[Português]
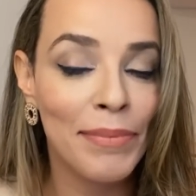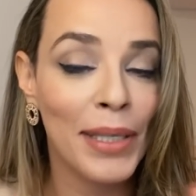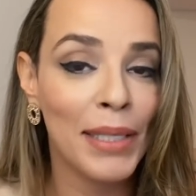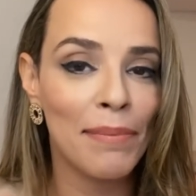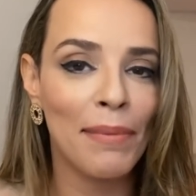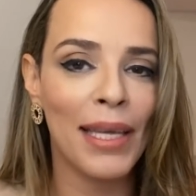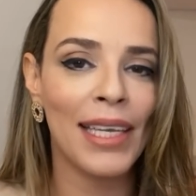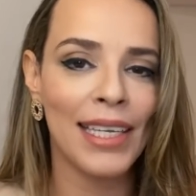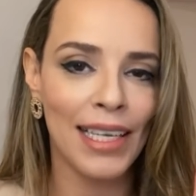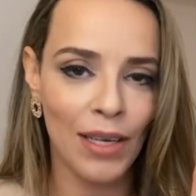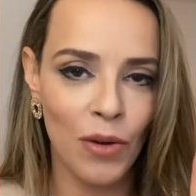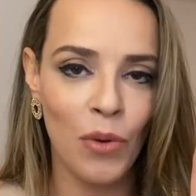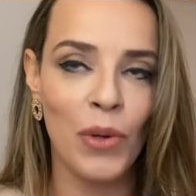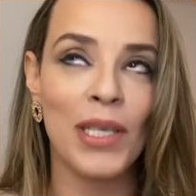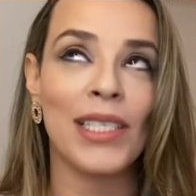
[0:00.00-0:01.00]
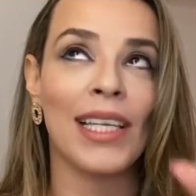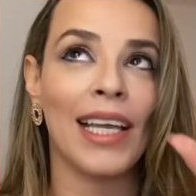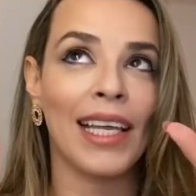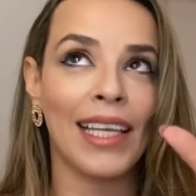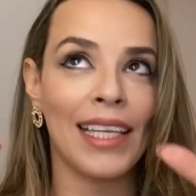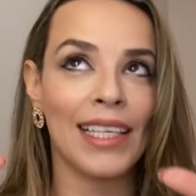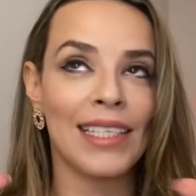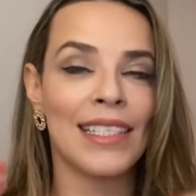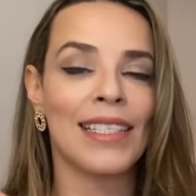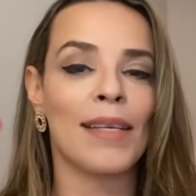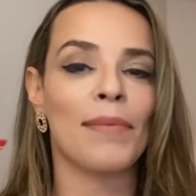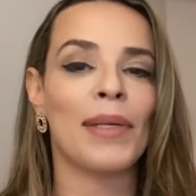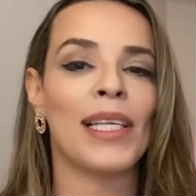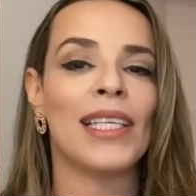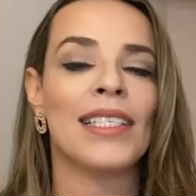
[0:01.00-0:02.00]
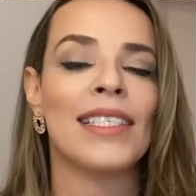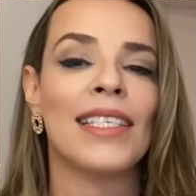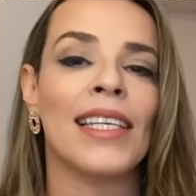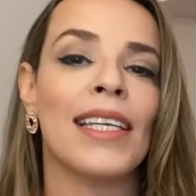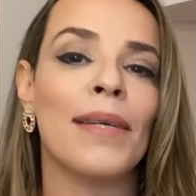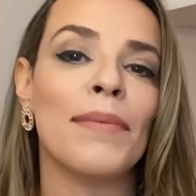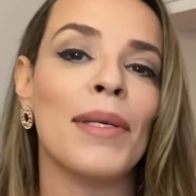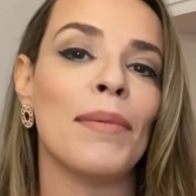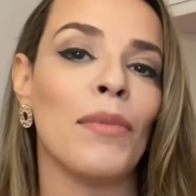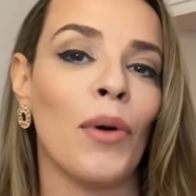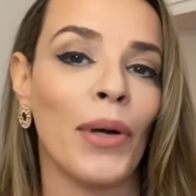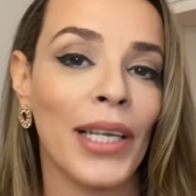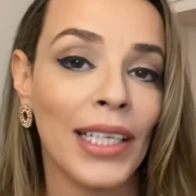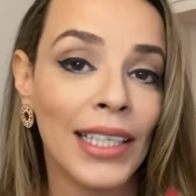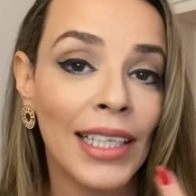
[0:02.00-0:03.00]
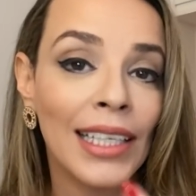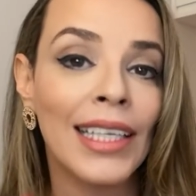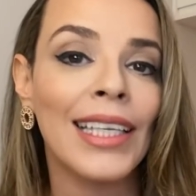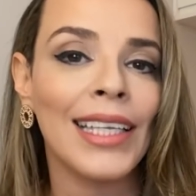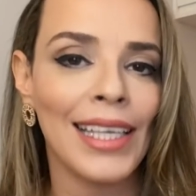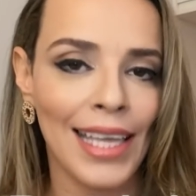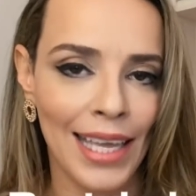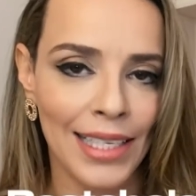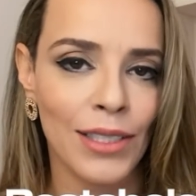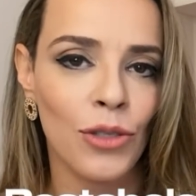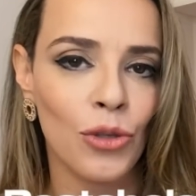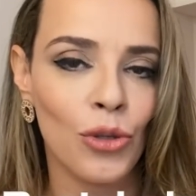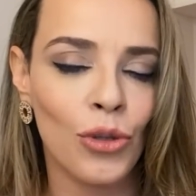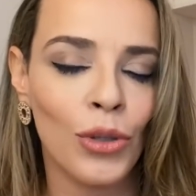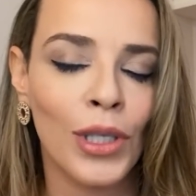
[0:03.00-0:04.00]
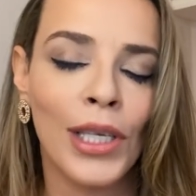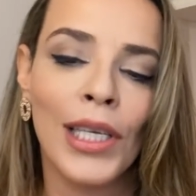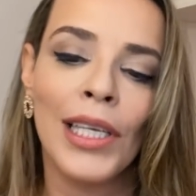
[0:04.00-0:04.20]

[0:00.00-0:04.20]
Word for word: Primeira coisa, restabelecer a memória. O que, que é isso?